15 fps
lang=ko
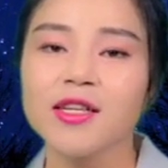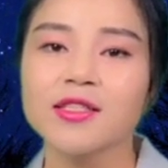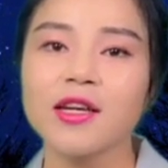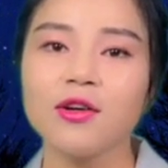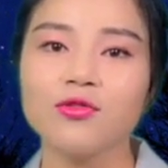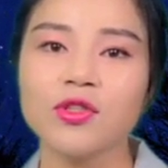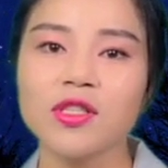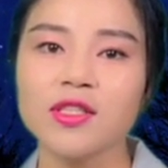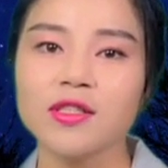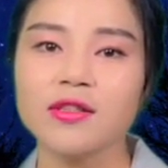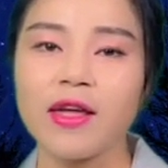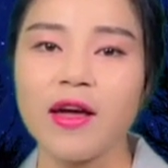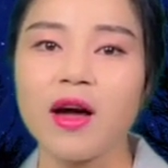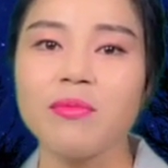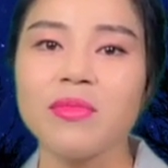자, 우리
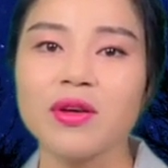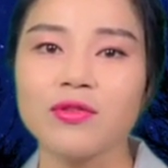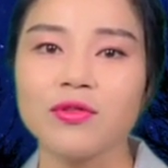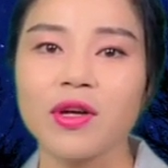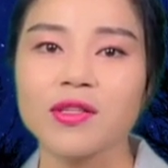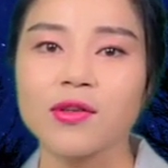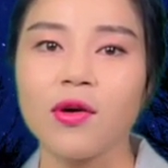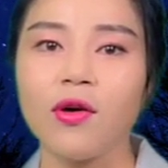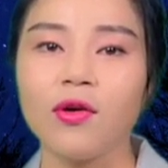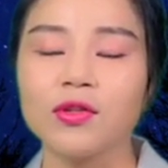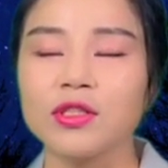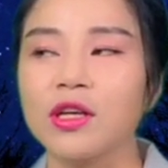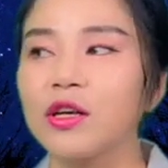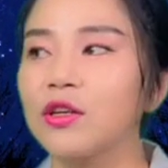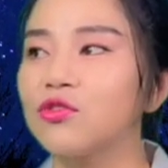대한민국에서
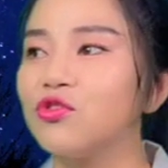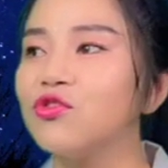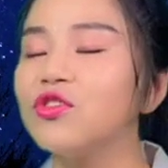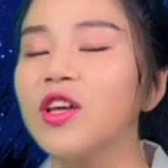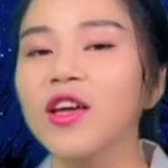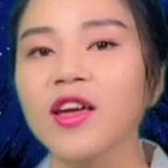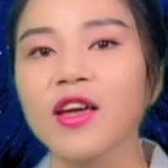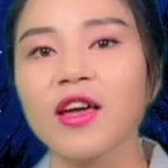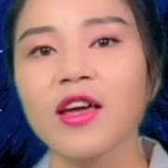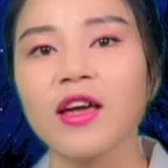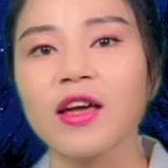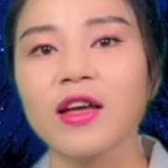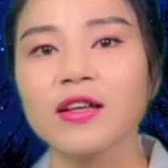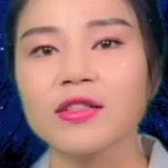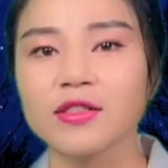이제
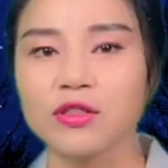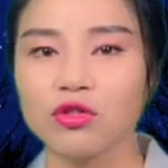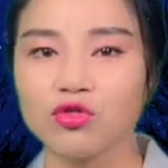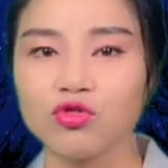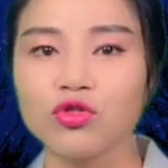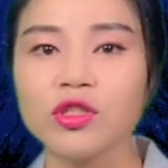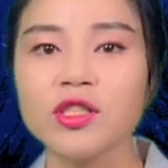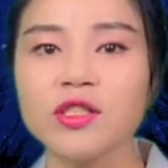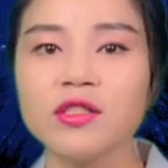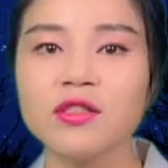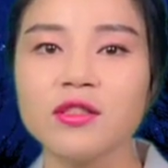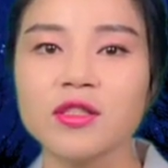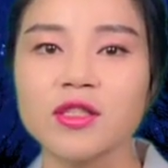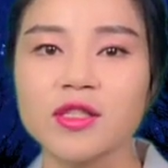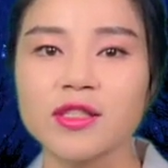군대
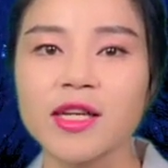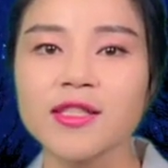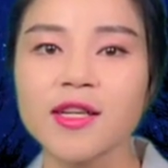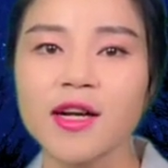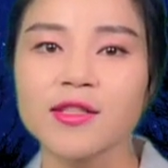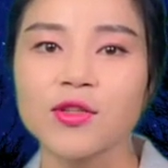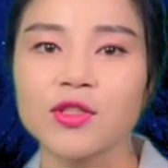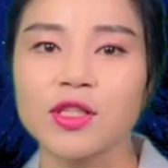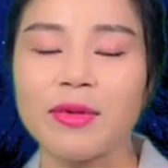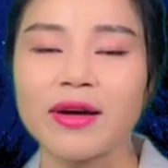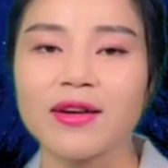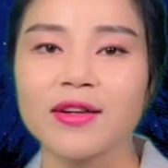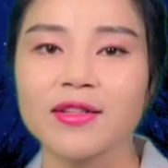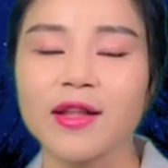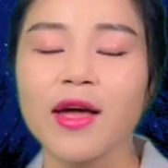군인들을 찾아가서 이제
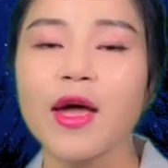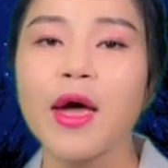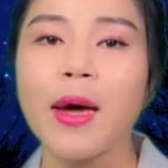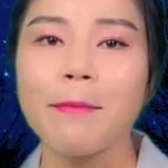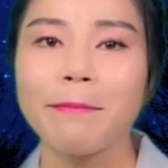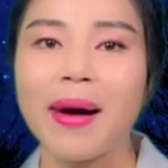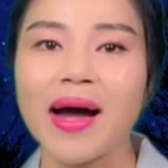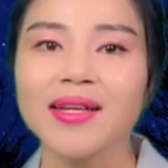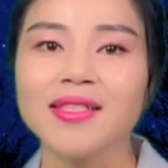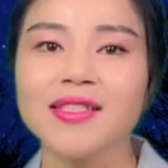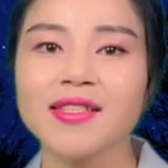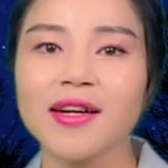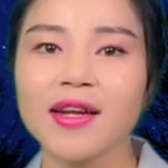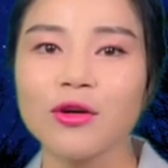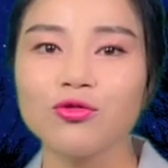말을 하는데 만
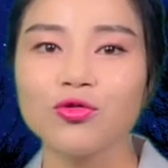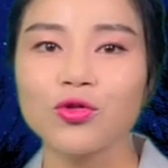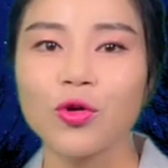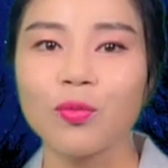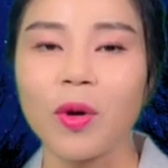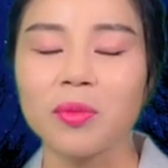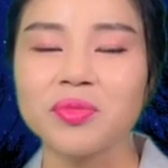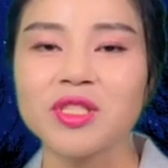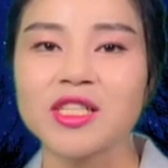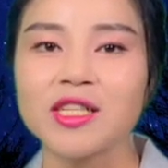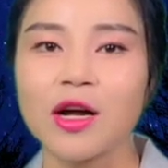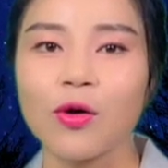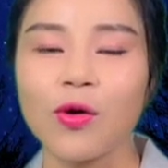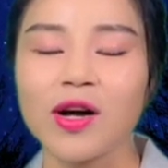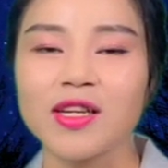시간의 운동
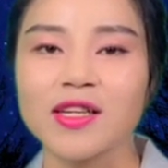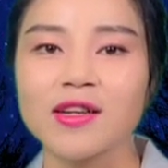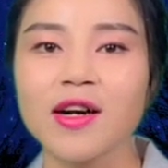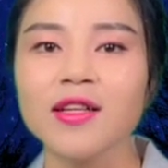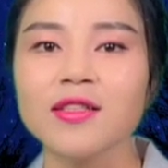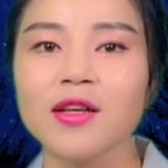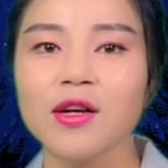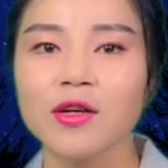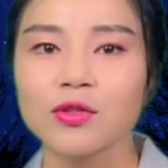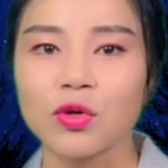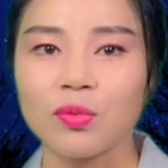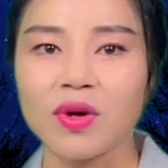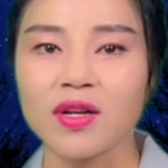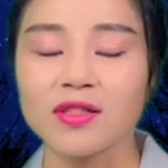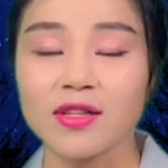법칙이라고 하니까
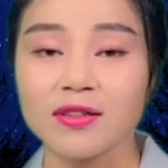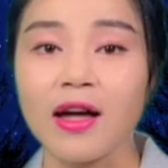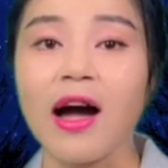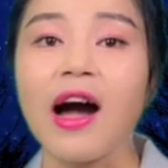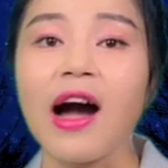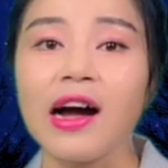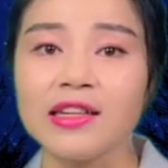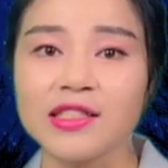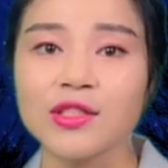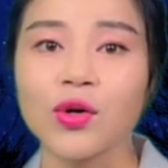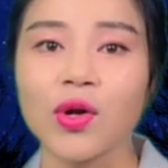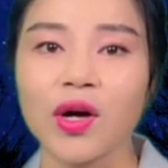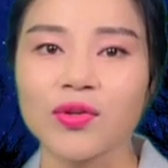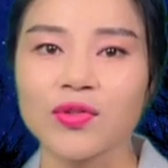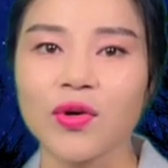정말 이제 다
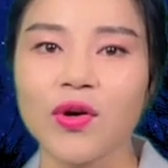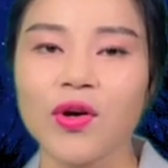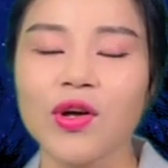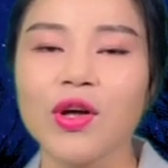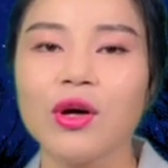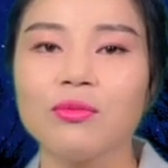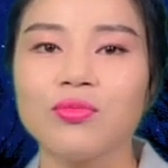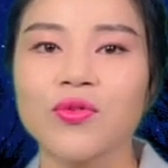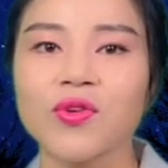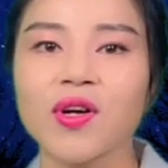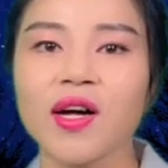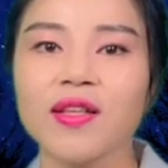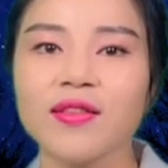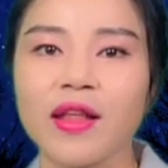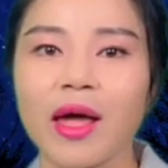아시더라고요.
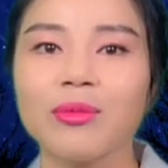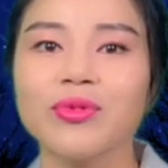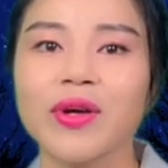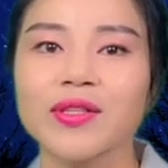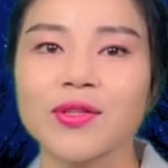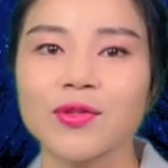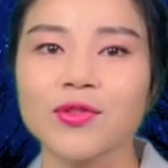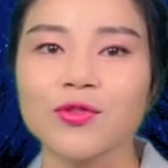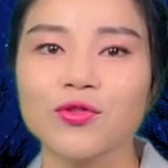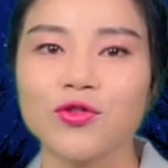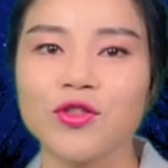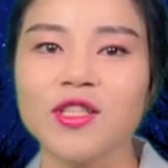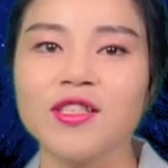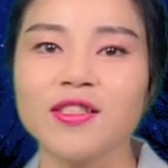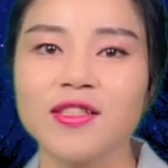북한 내부에서는
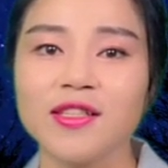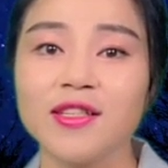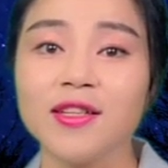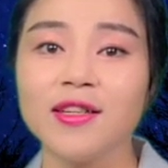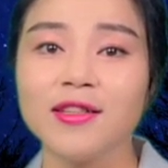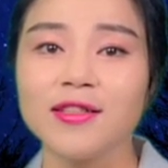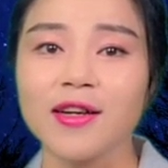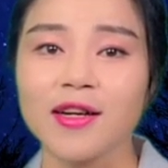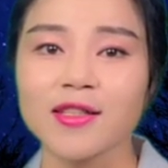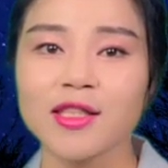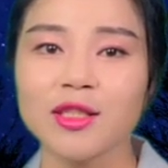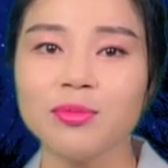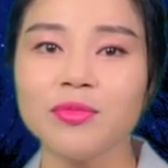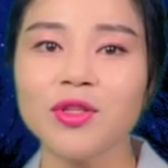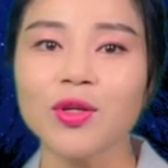군인들이 약
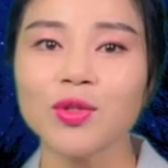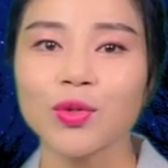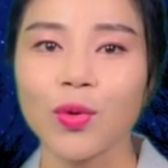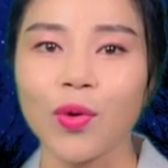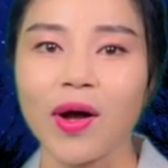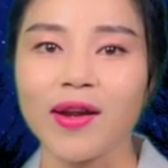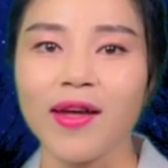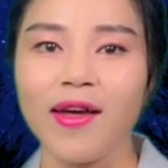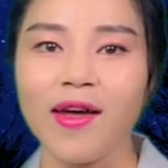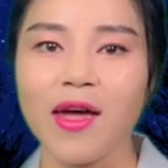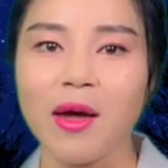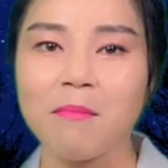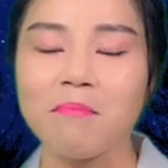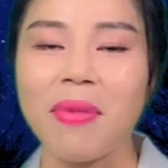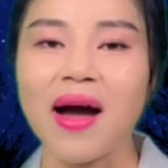10년 동안에
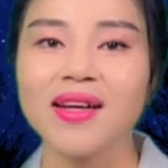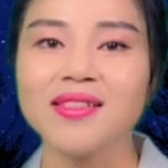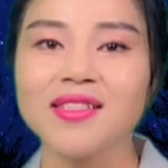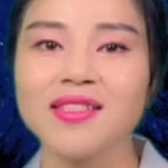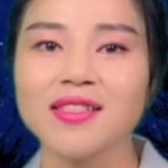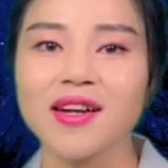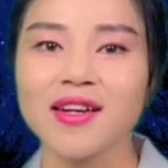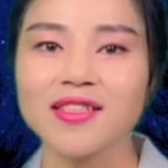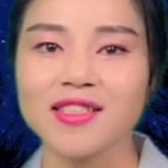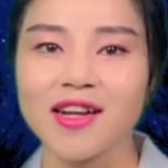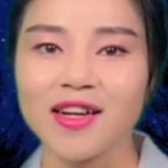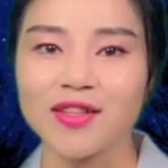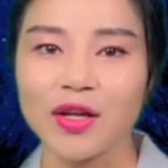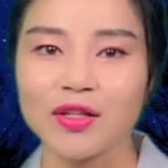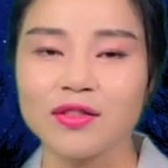만
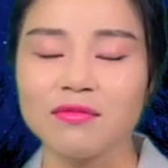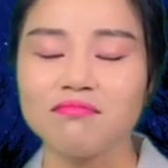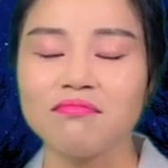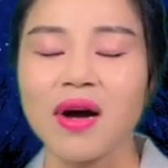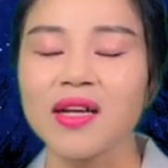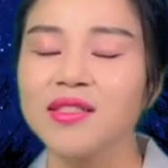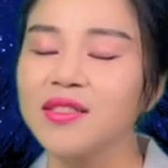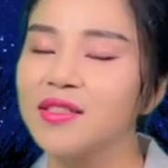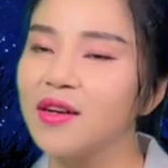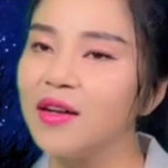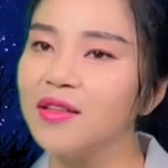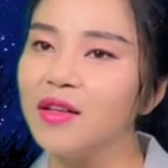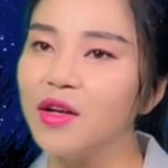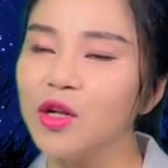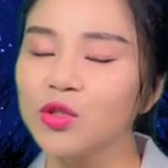시간이나 되는 만
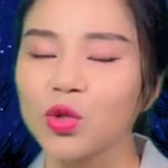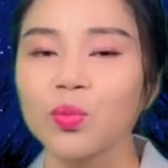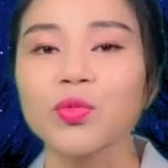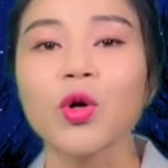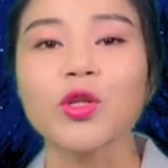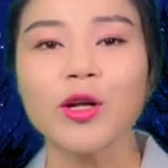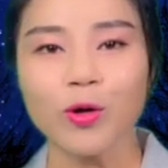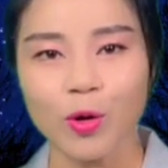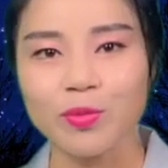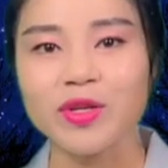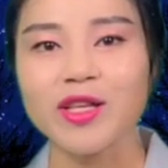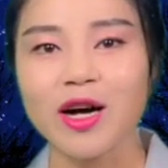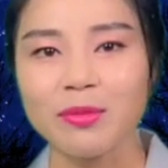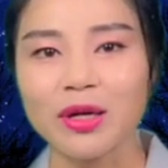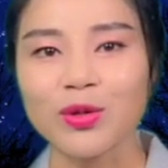시간 좀 더 될
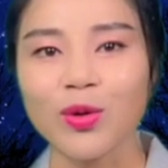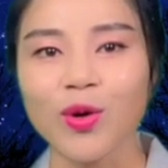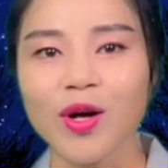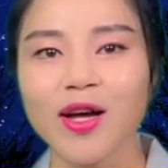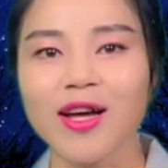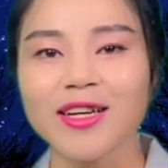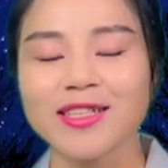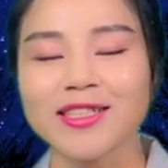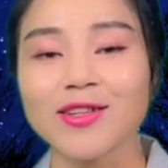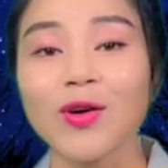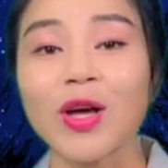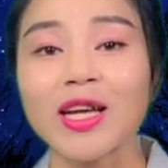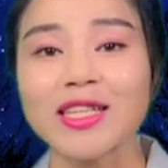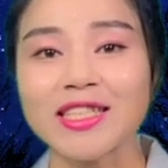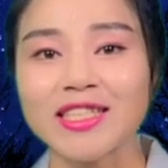겁니다 아마도
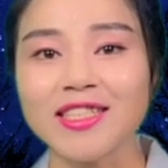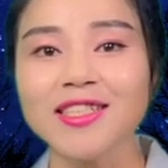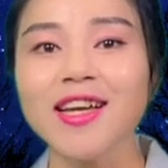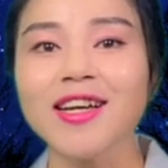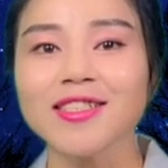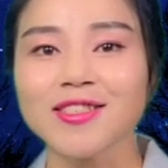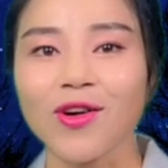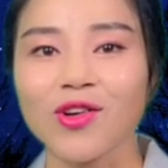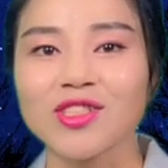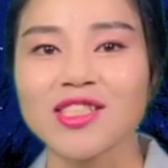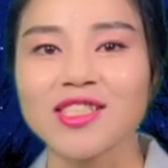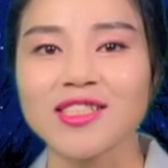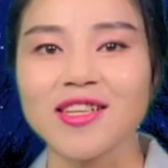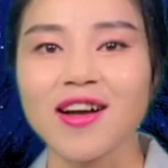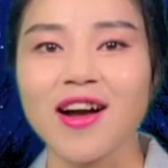그렇게 긴
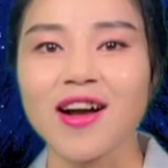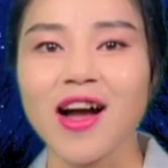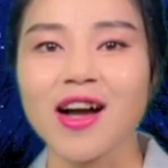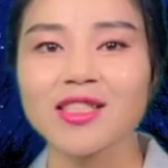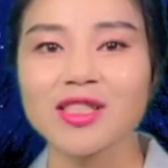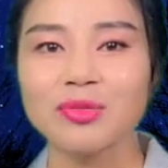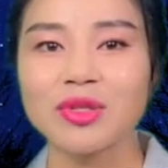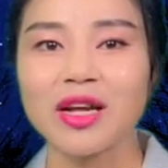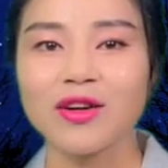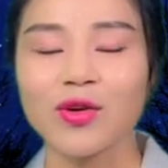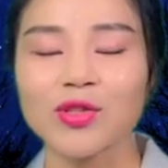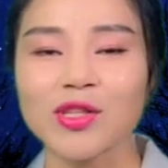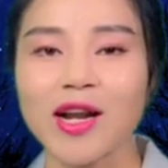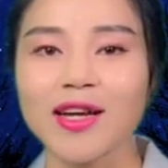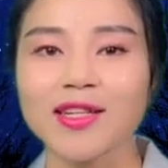정치 상학
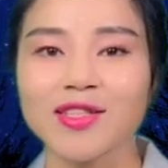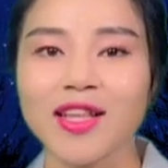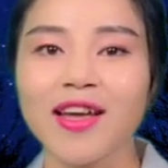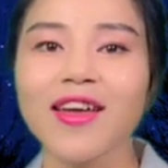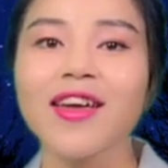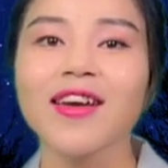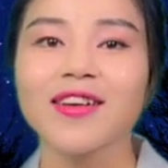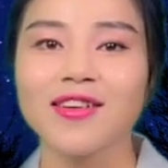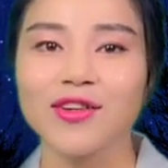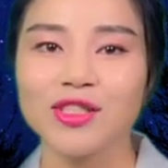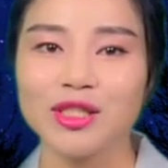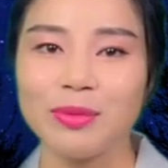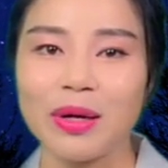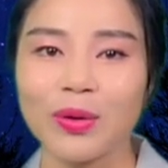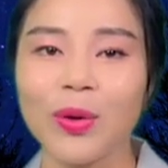학습이라는 것을 하는데
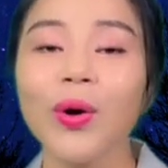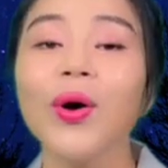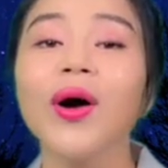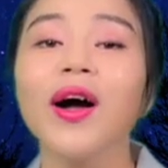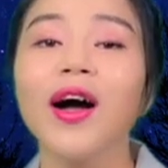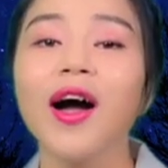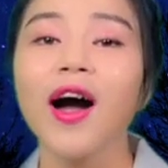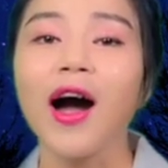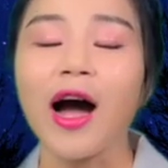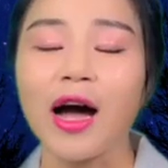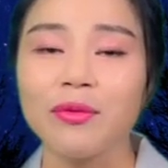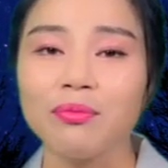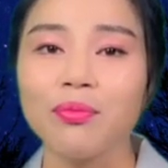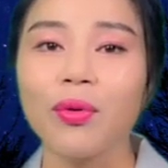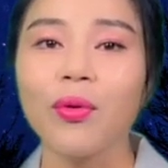그것이 바로
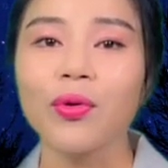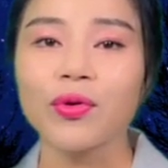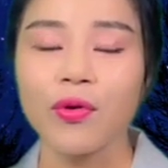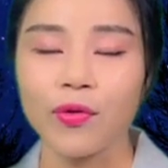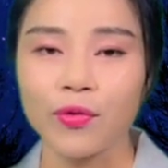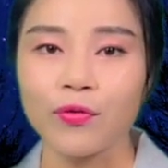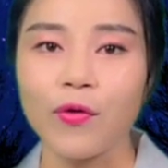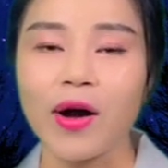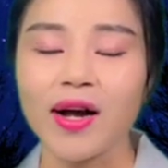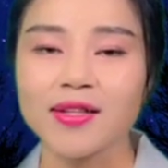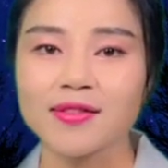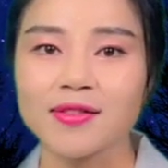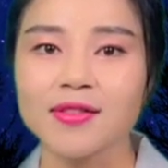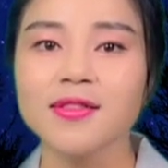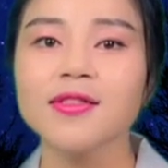안보 교육과
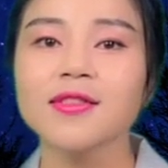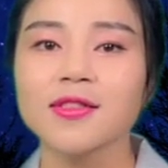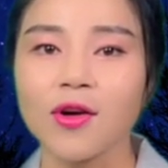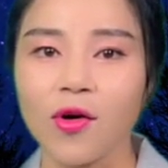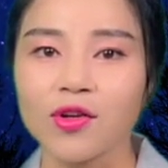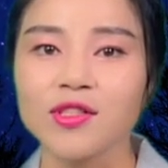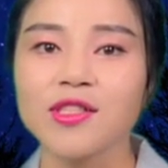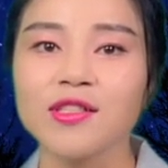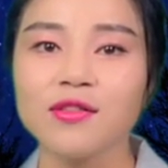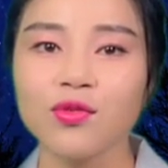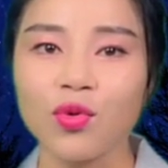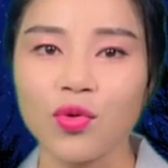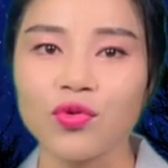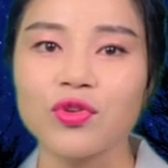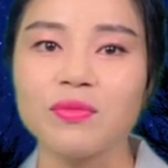같은
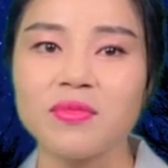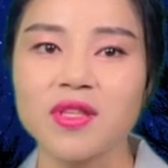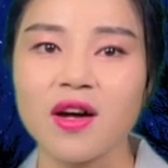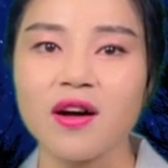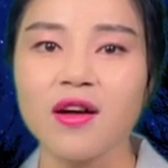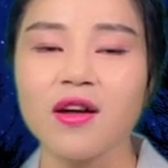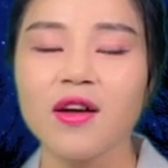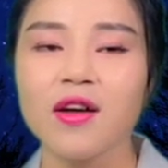정신 교육입니다.